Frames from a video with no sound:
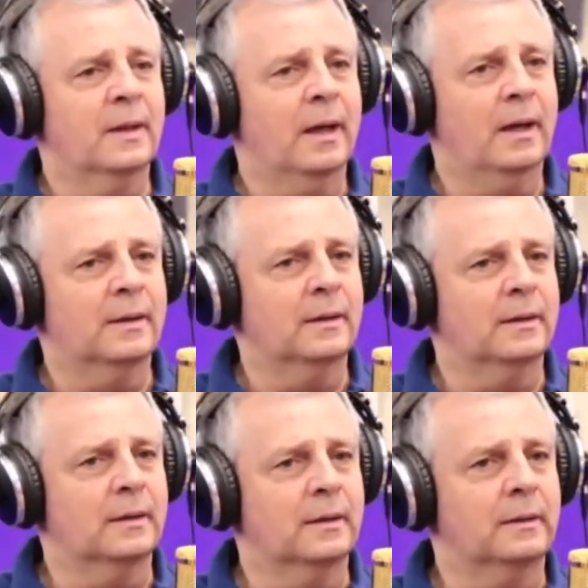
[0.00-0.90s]

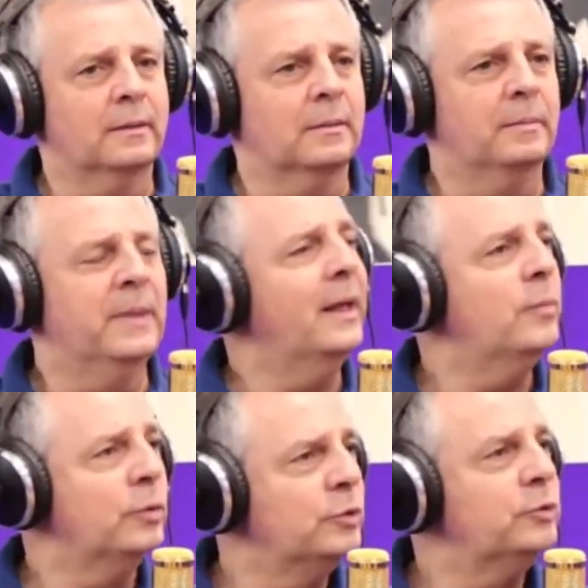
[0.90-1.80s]
Ah, me lembro muito